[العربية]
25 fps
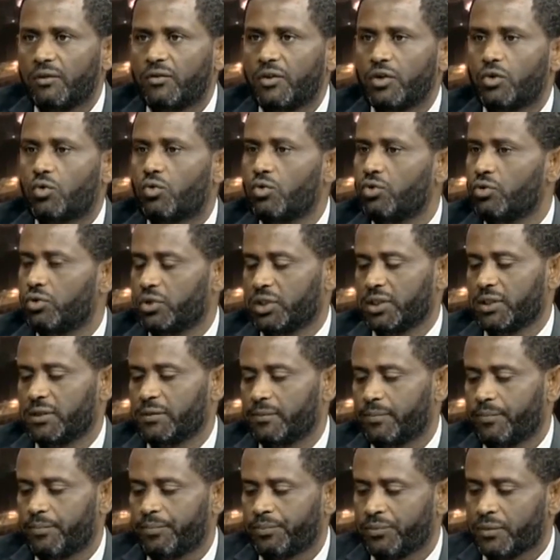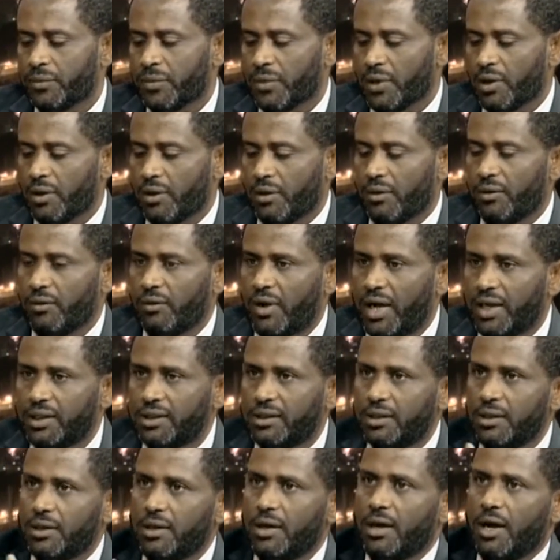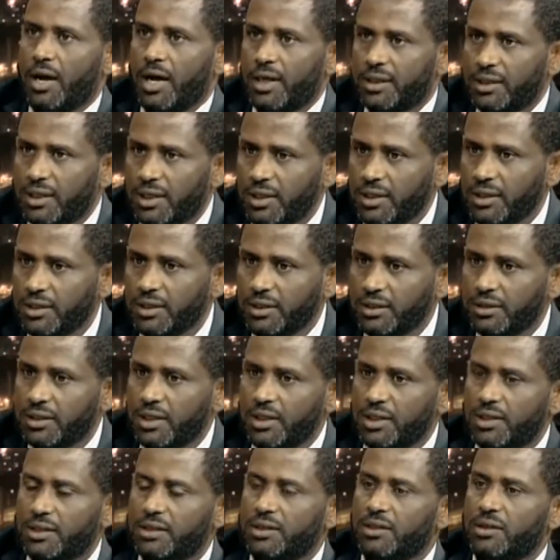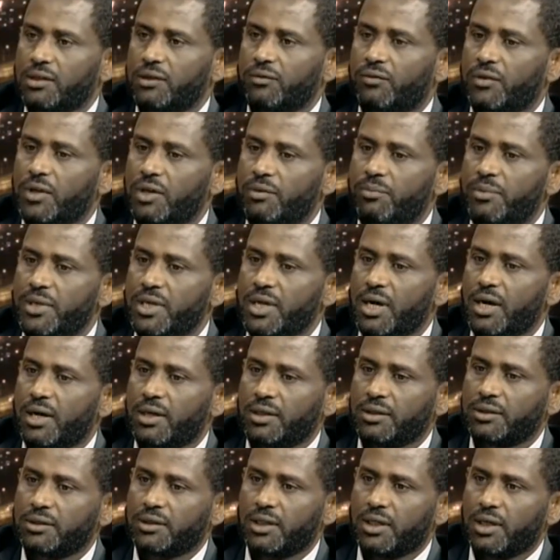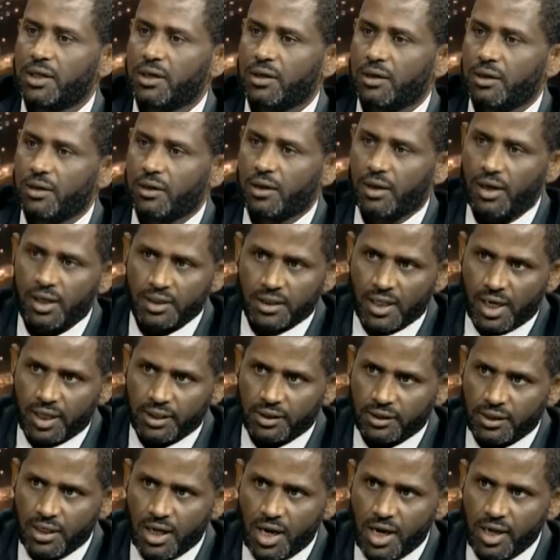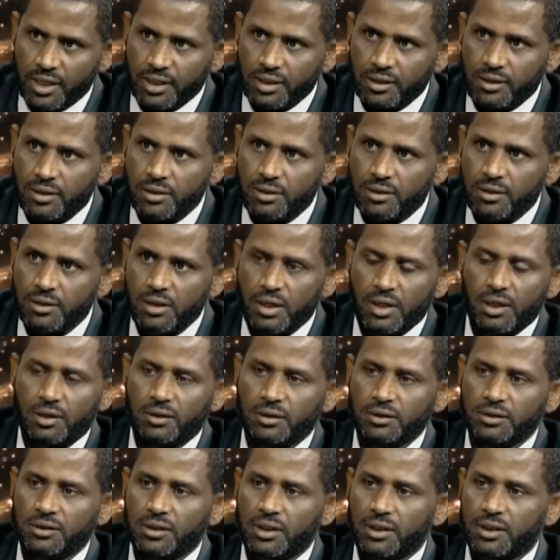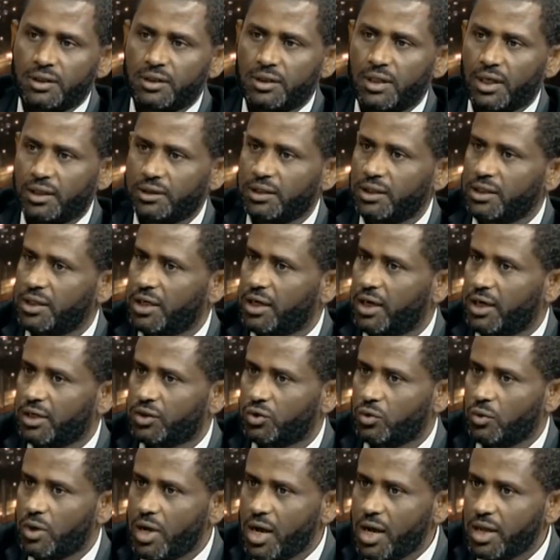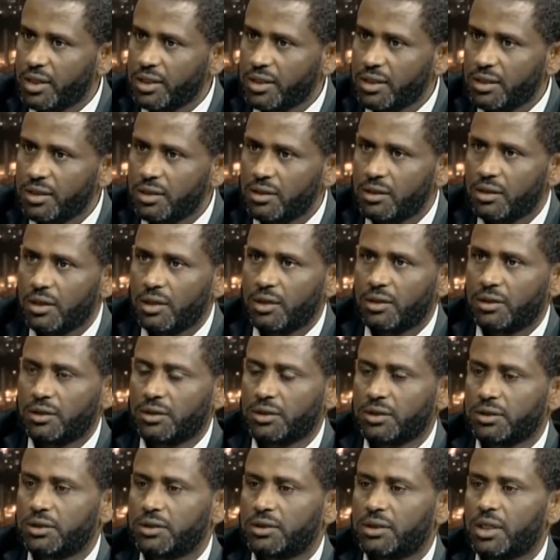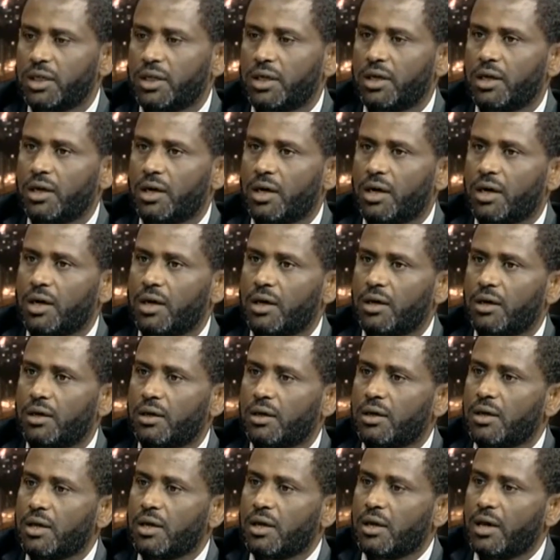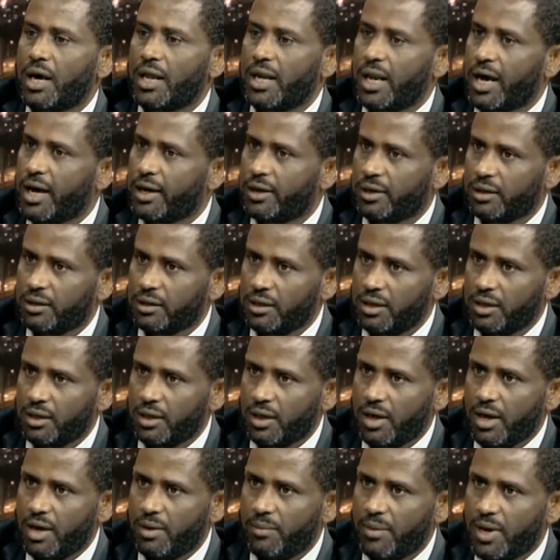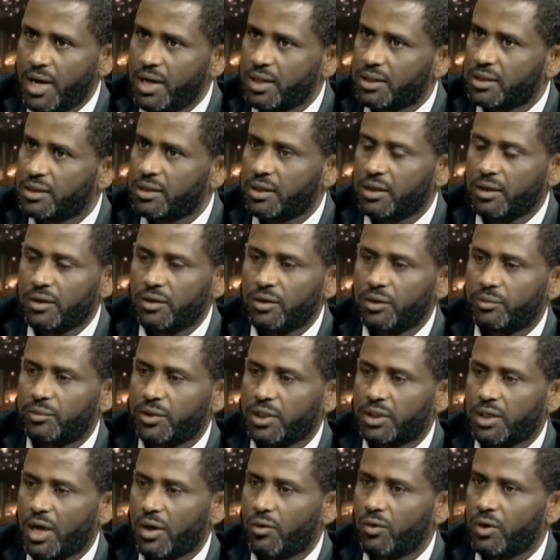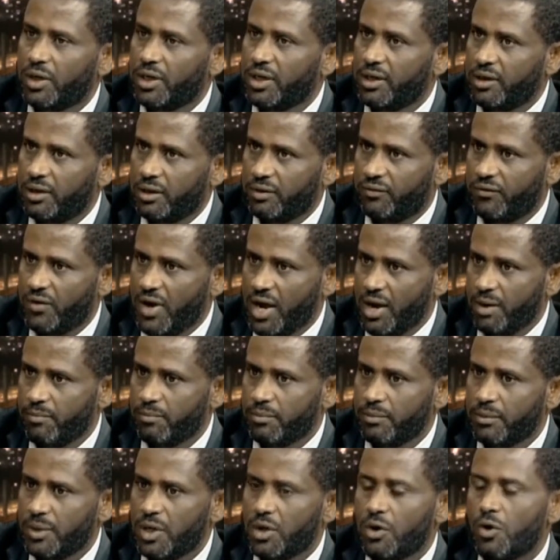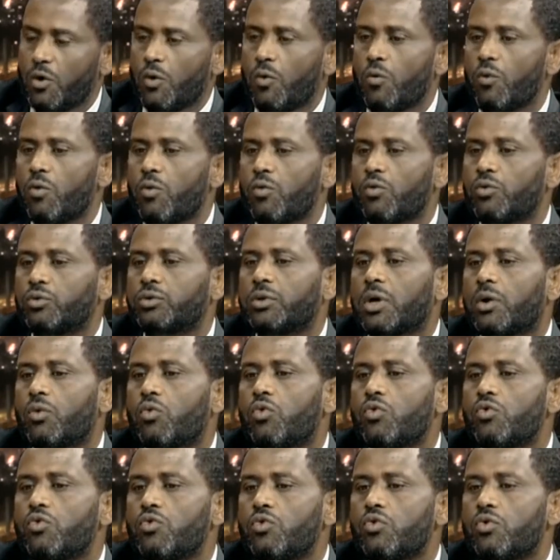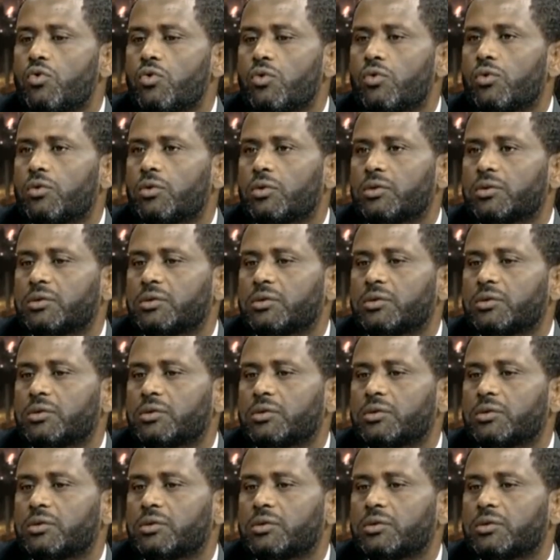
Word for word: في كل شيء مم. حتى حتى نحن عندنا في البيئة عندنا القطع الجائر عندنا التعدين العشوائي عندنا آه، الحرق للغابات اللي هي بتتحول لفحم وده كله